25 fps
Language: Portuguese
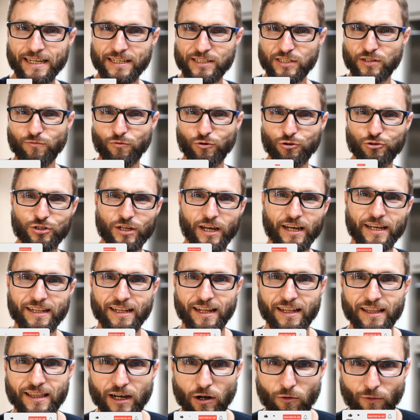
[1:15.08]
E se você
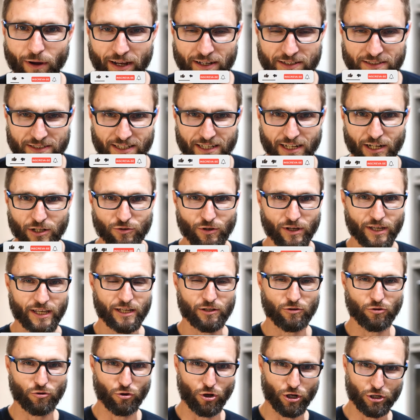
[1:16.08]
ainda não é inscrito
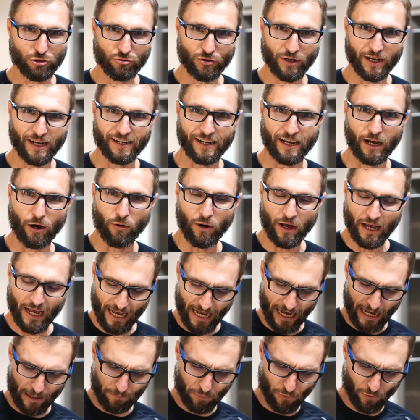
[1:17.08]
aqui no nosso canal,
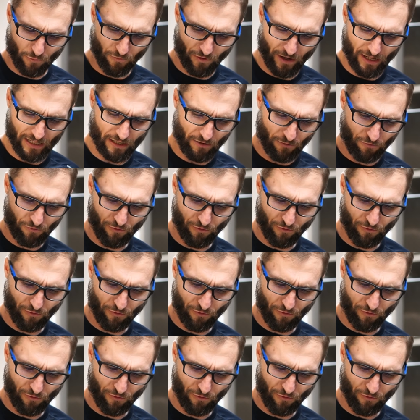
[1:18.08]
aproveita,